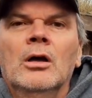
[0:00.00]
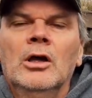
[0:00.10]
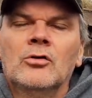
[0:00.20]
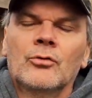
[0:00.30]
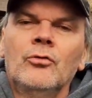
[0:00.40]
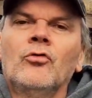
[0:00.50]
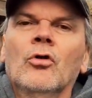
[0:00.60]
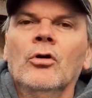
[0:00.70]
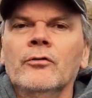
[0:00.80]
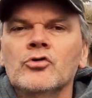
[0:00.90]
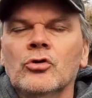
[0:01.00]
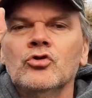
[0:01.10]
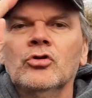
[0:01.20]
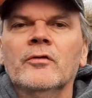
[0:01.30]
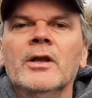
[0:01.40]
Ich grüße euch, wünsche euch
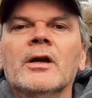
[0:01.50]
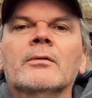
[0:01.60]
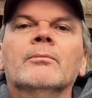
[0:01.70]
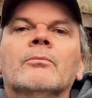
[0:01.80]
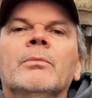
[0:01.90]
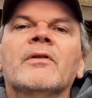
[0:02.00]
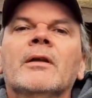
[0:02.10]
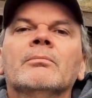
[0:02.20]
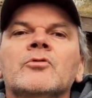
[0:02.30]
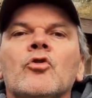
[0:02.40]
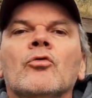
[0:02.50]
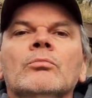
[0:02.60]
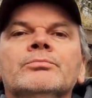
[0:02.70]
schöne Weihnachten. Bis dann. Tschüss.